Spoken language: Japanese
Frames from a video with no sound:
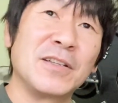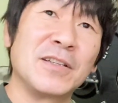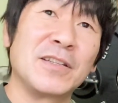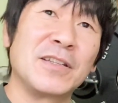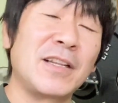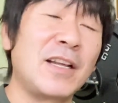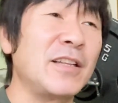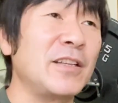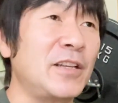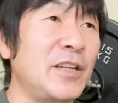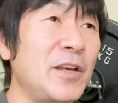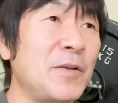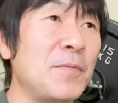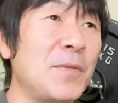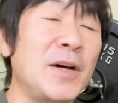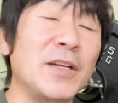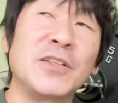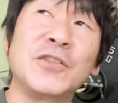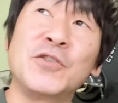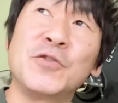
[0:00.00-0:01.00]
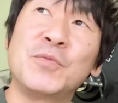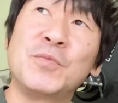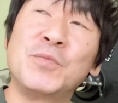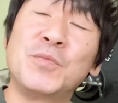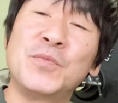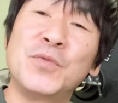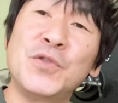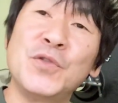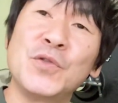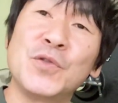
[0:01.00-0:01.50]
なんでねまあ
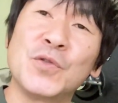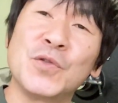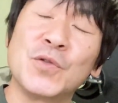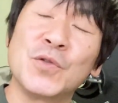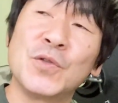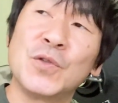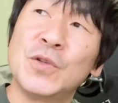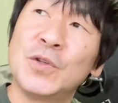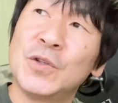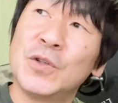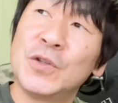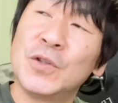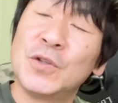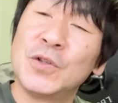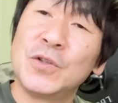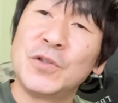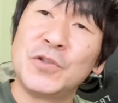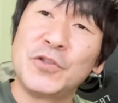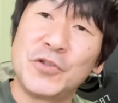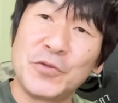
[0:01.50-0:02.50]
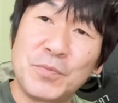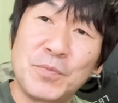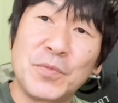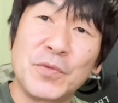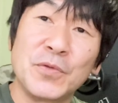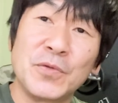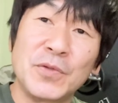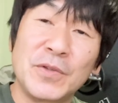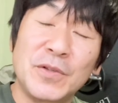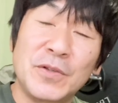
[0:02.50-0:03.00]
10分10
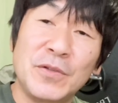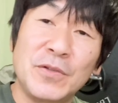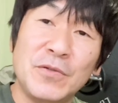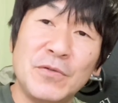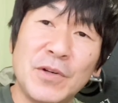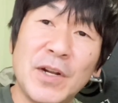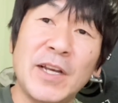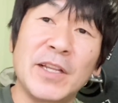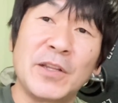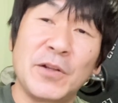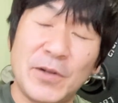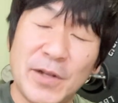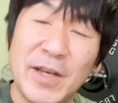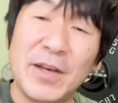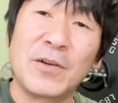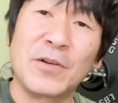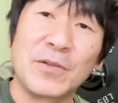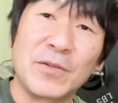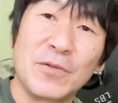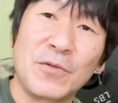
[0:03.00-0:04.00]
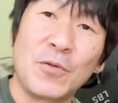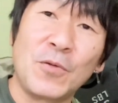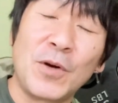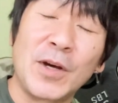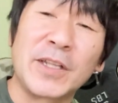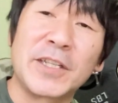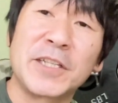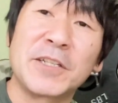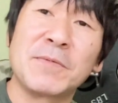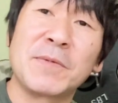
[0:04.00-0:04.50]
分ぐらいでね終
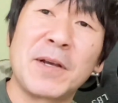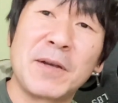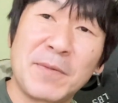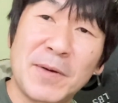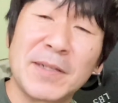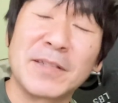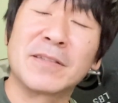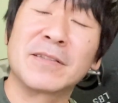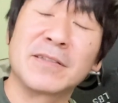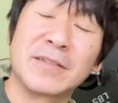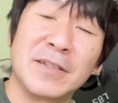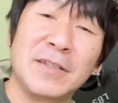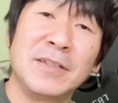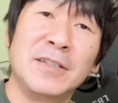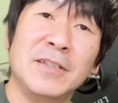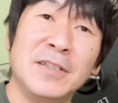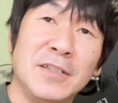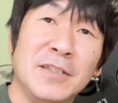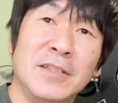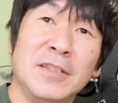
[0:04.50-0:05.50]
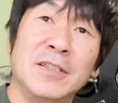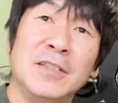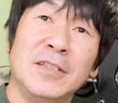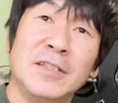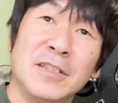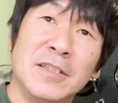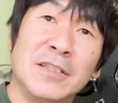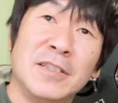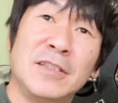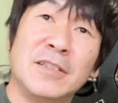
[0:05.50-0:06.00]
わってしまいます
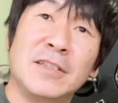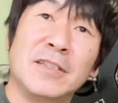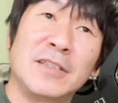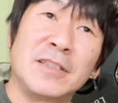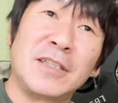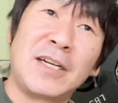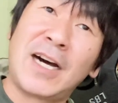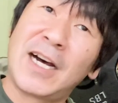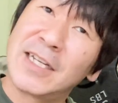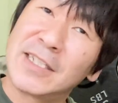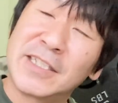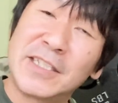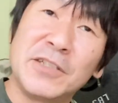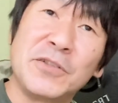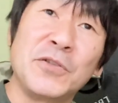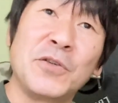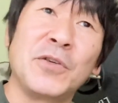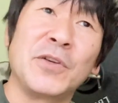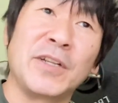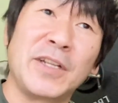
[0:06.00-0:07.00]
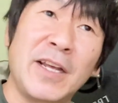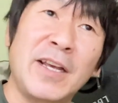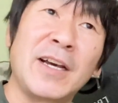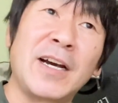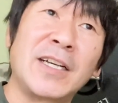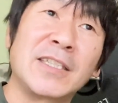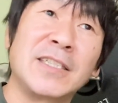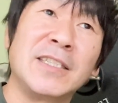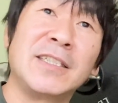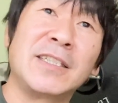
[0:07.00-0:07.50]
走るよりね
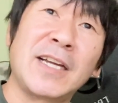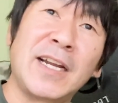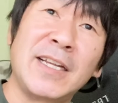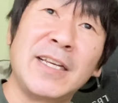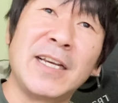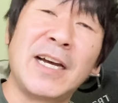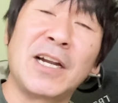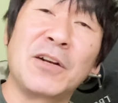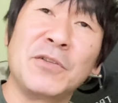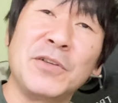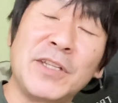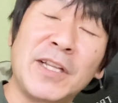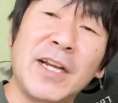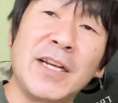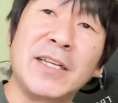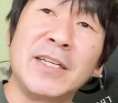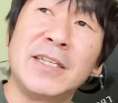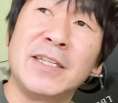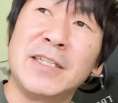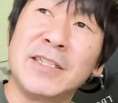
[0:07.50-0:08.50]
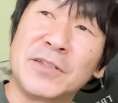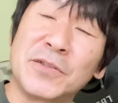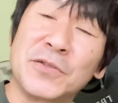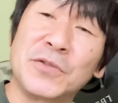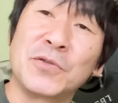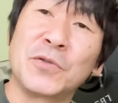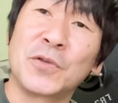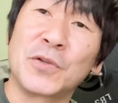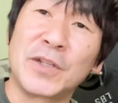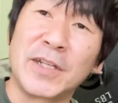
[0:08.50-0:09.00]
走ったり歩いたりす
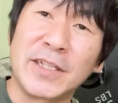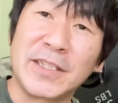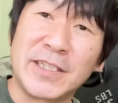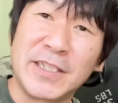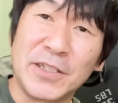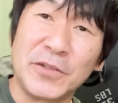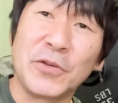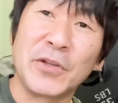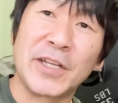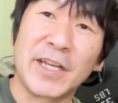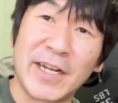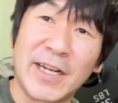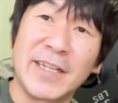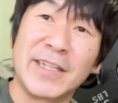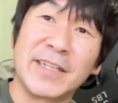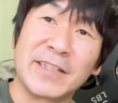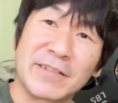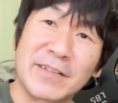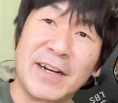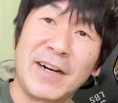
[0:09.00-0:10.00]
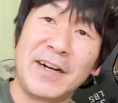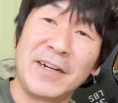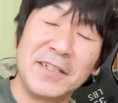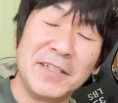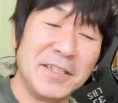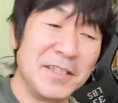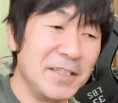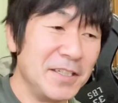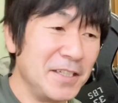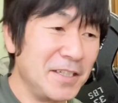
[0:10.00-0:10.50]
るのってしんどいじゃないですか
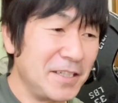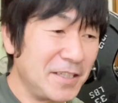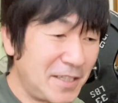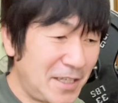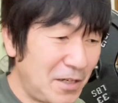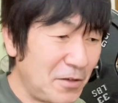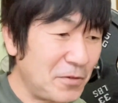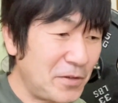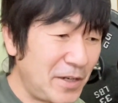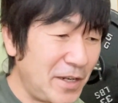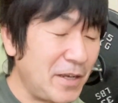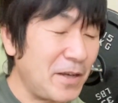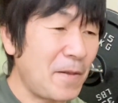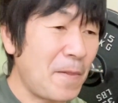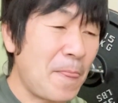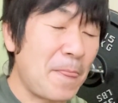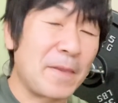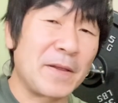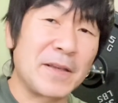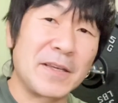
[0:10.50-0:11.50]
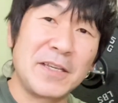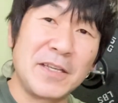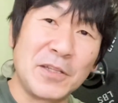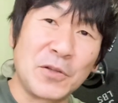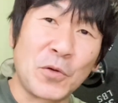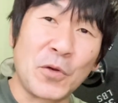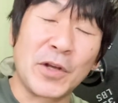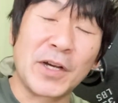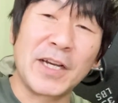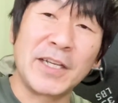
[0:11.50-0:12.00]
なのでね筋
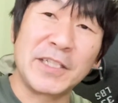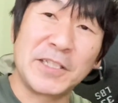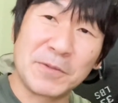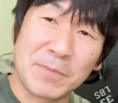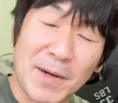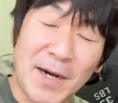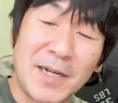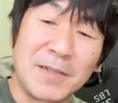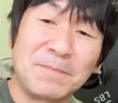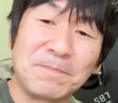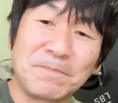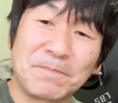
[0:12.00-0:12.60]
トレが一番